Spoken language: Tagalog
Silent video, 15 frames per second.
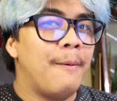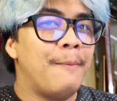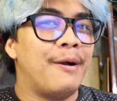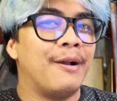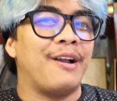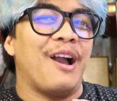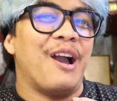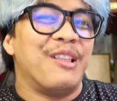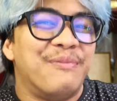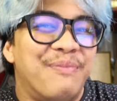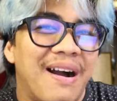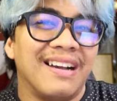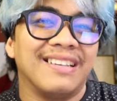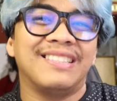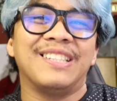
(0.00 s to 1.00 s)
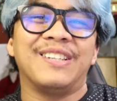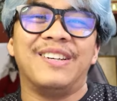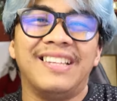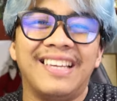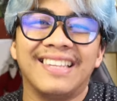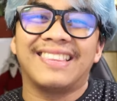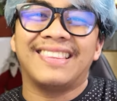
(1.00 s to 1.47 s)
mag-unboxing
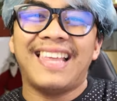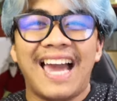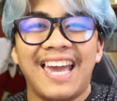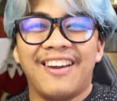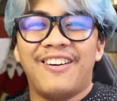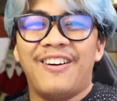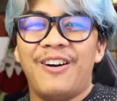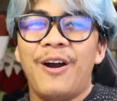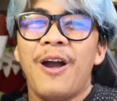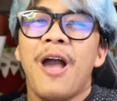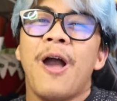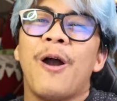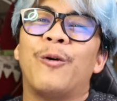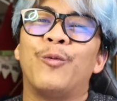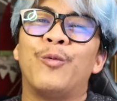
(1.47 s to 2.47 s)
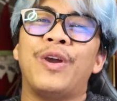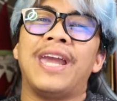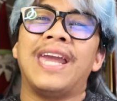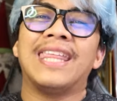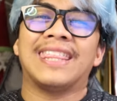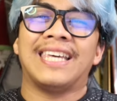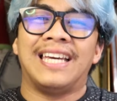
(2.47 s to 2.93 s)
ulit tayo
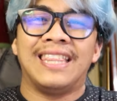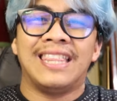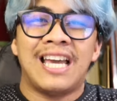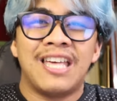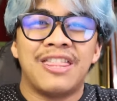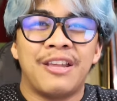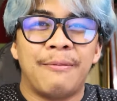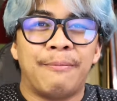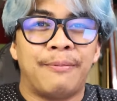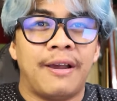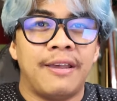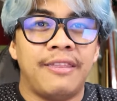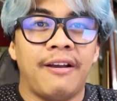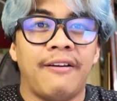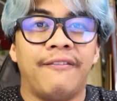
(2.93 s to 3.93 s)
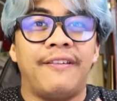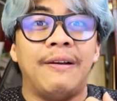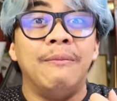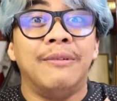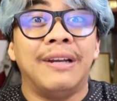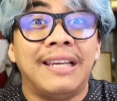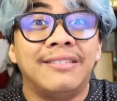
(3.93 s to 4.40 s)
with another product
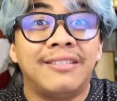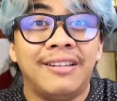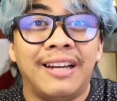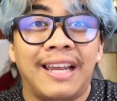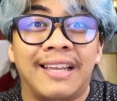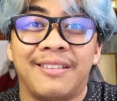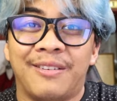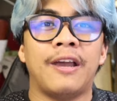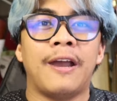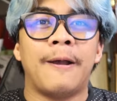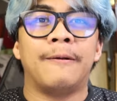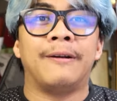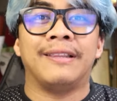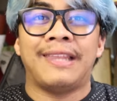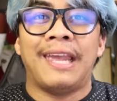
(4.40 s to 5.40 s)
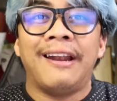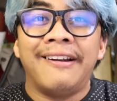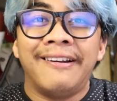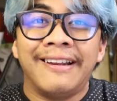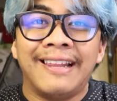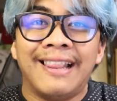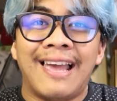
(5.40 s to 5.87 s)
from Razer and the
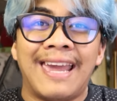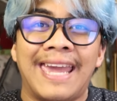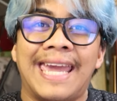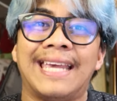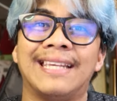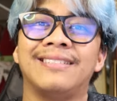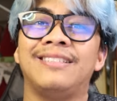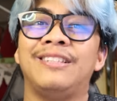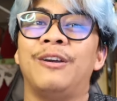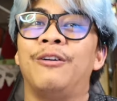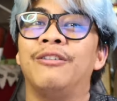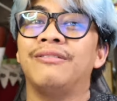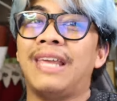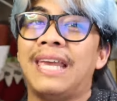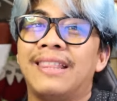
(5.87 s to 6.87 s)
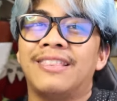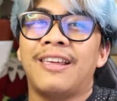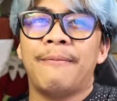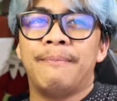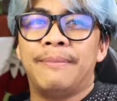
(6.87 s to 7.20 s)
retailer nila is yung Data